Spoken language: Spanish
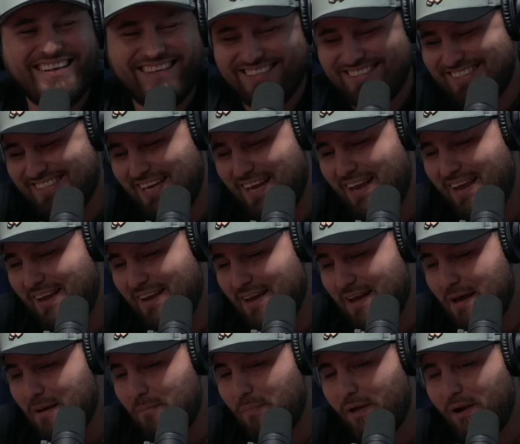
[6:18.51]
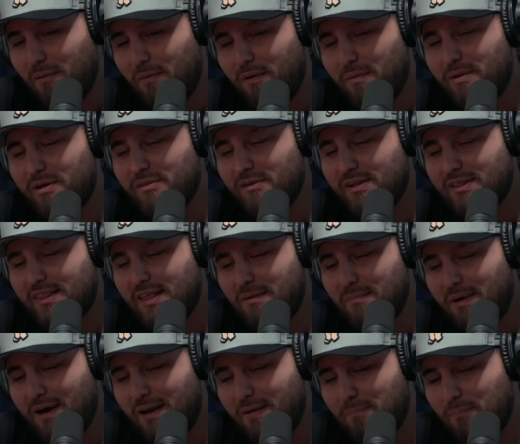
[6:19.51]
Sí, pero volviendo al
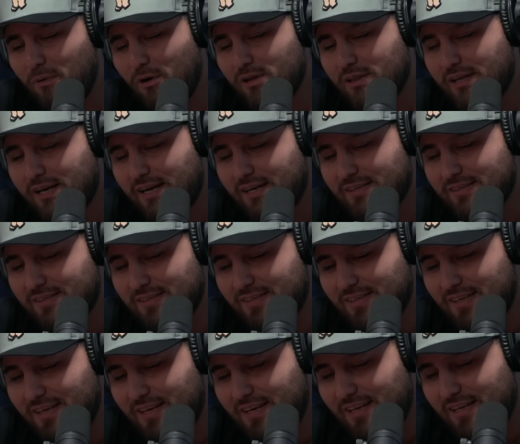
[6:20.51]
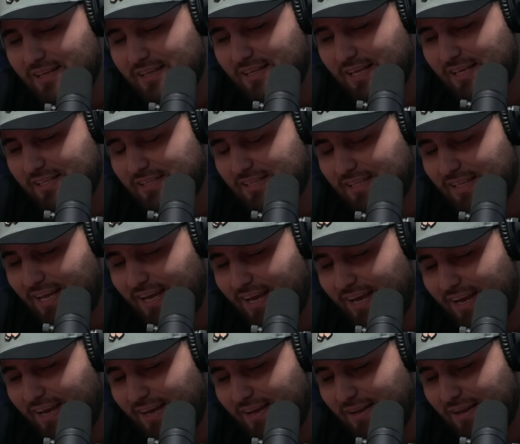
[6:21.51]
tema del podcast. de
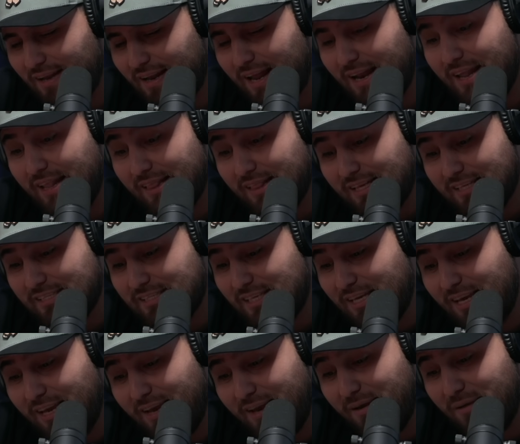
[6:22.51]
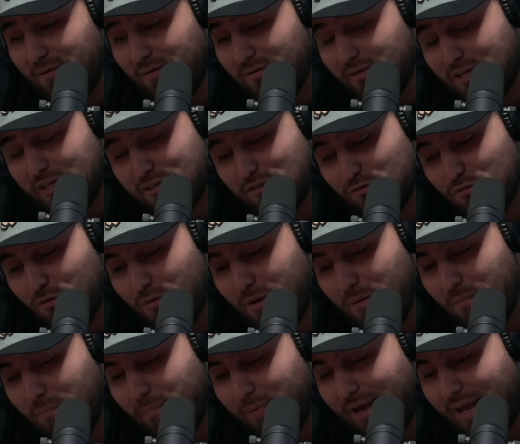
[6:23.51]
este, la neta sí estuvo
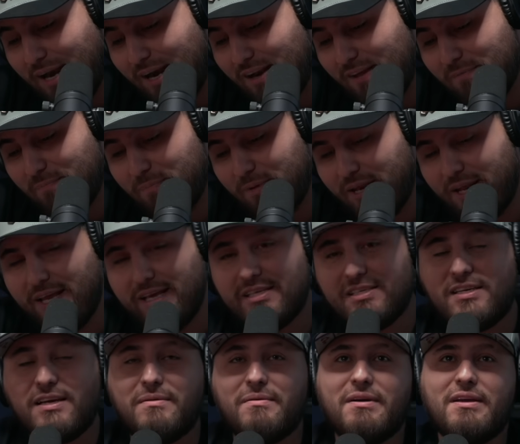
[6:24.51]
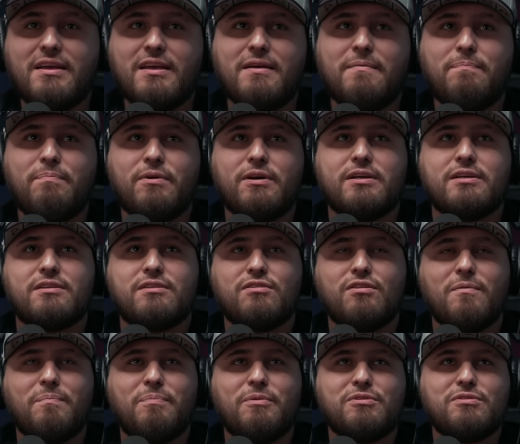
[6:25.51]
bien perra la experiencia, güey. Y pues
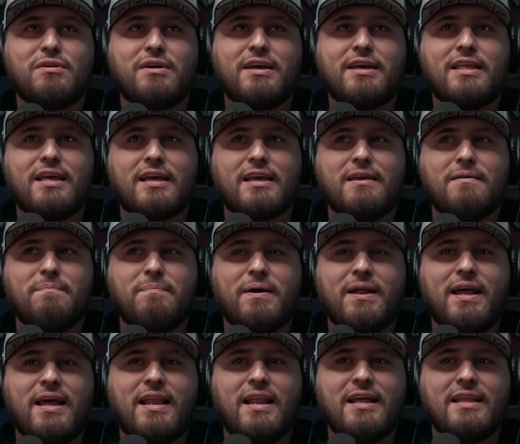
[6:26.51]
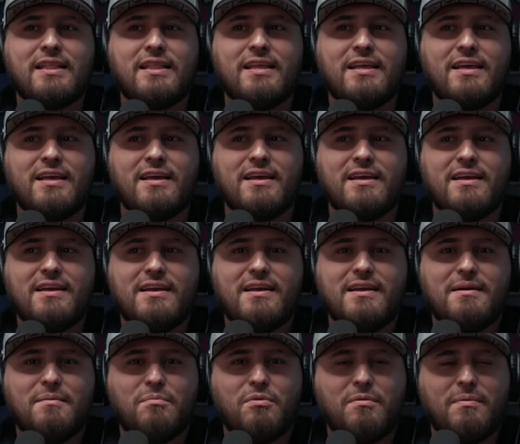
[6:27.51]
yo pienso que de aquí para adelante
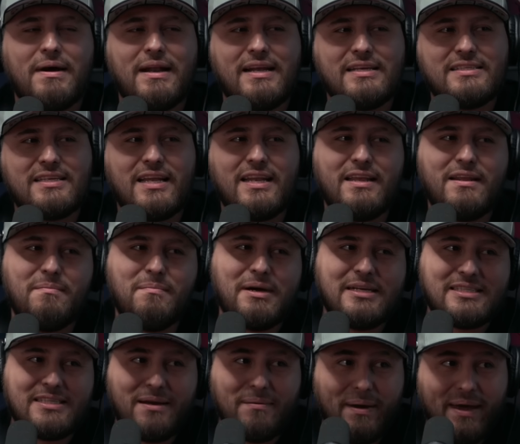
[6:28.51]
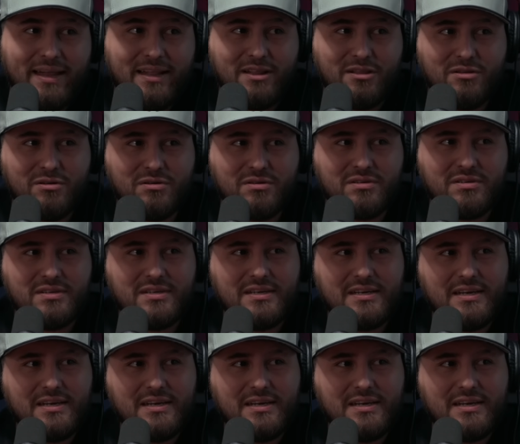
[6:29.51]
pues, van a salir más eventos.